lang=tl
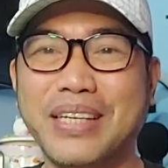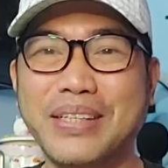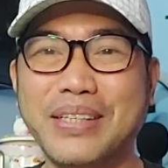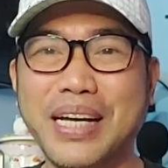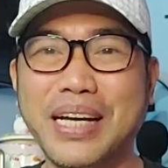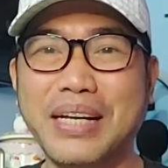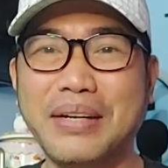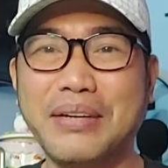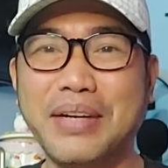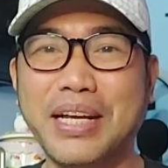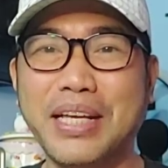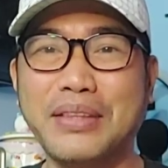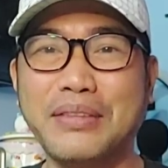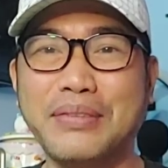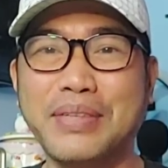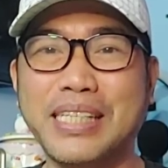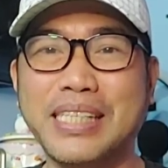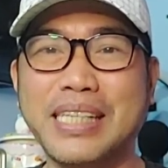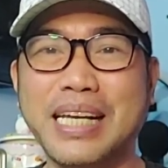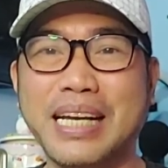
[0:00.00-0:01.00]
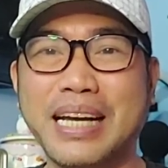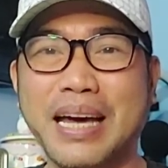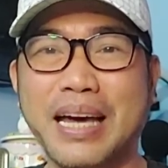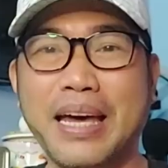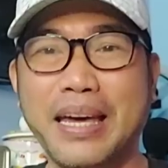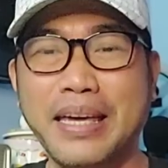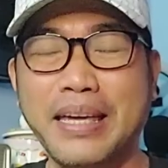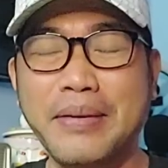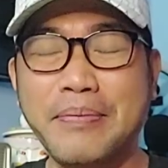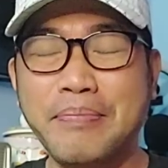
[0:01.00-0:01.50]
Ngayong araw na ito mga
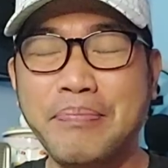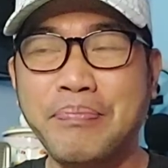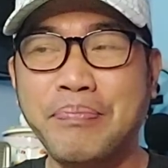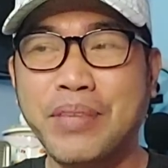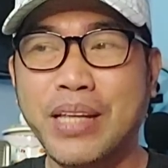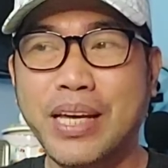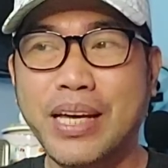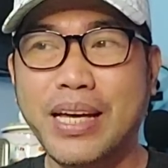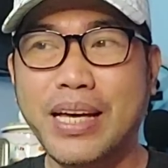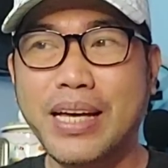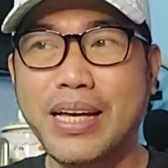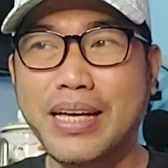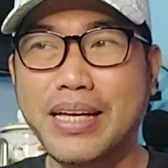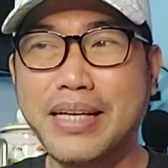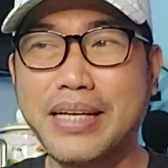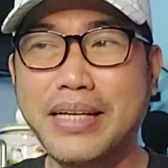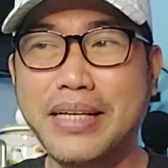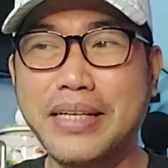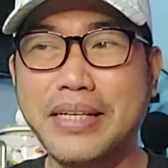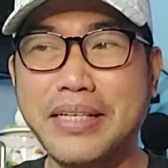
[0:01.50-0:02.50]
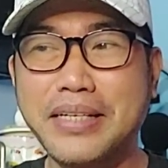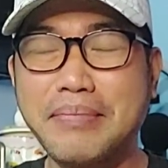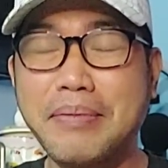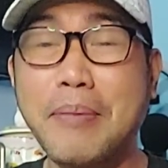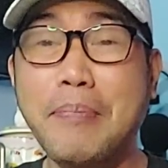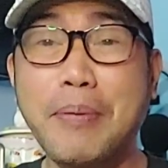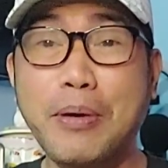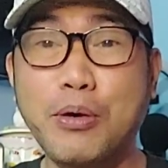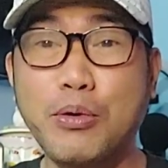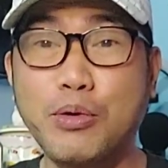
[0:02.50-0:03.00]
sangkay, uh,
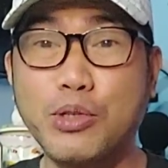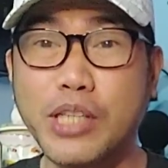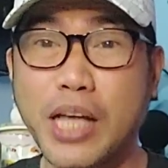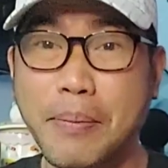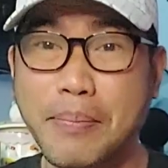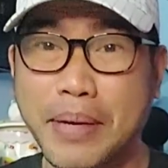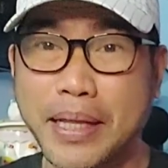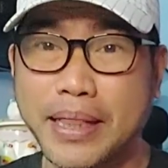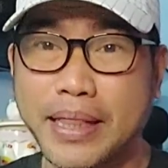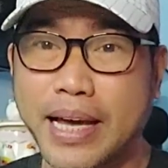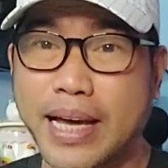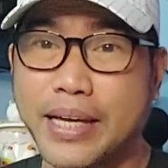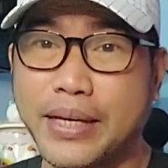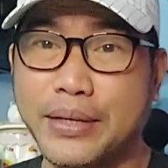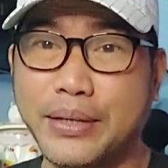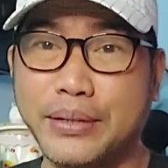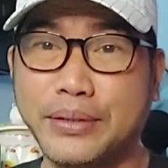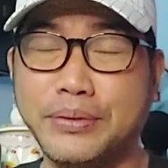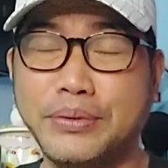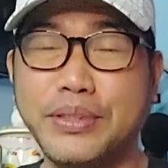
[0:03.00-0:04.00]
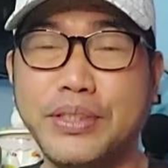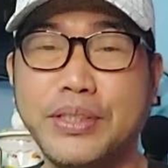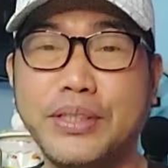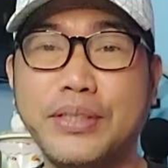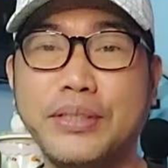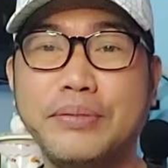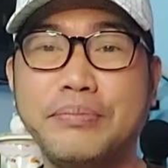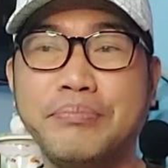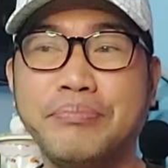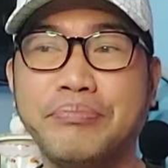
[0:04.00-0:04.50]
may pag-uusapan tayo.
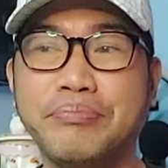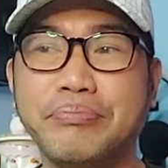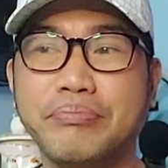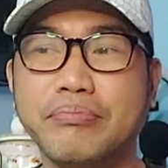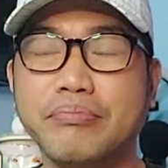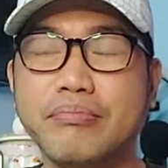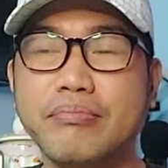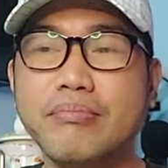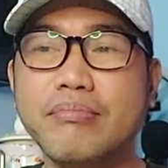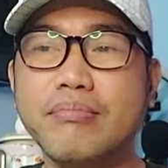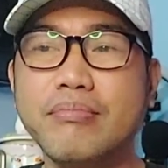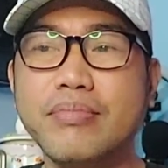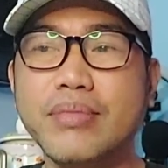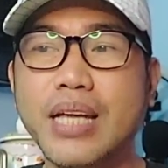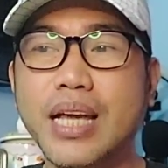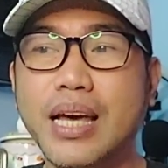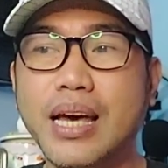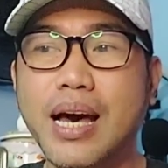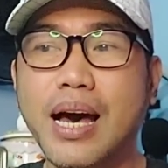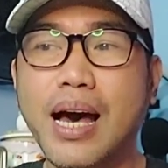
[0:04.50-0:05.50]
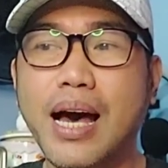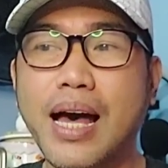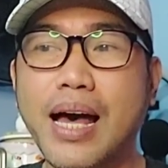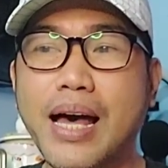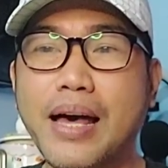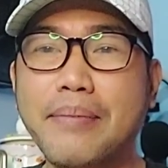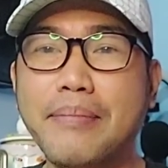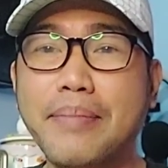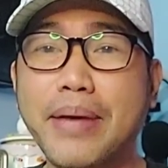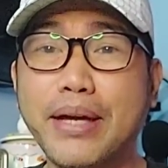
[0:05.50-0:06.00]
No?
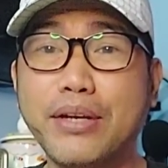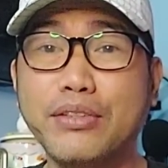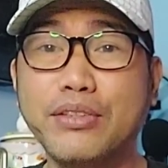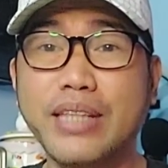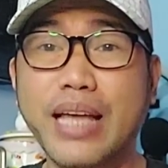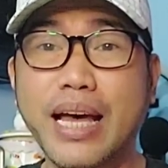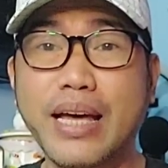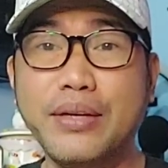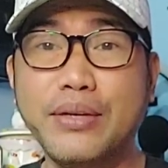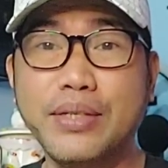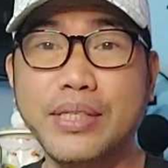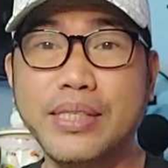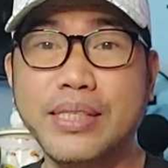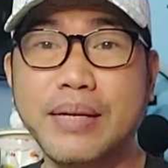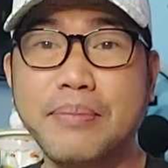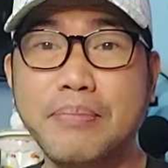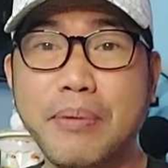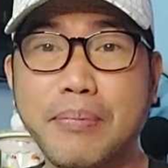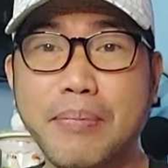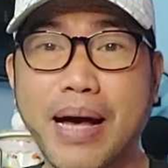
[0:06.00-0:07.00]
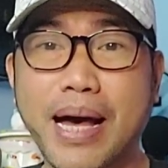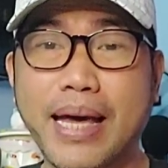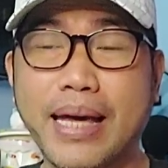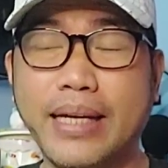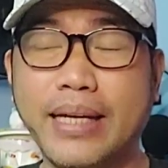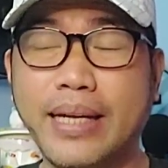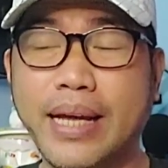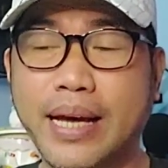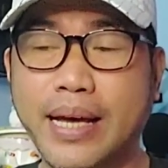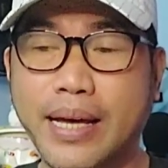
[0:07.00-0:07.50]
Uh, meron tayong isang
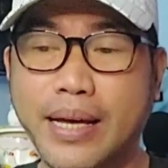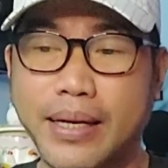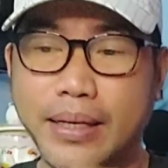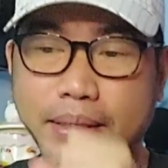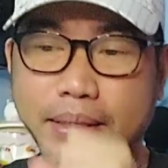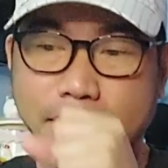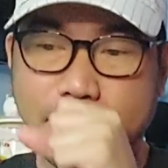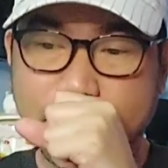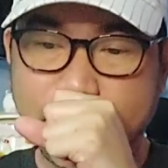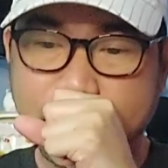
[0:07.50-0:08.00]
babae na,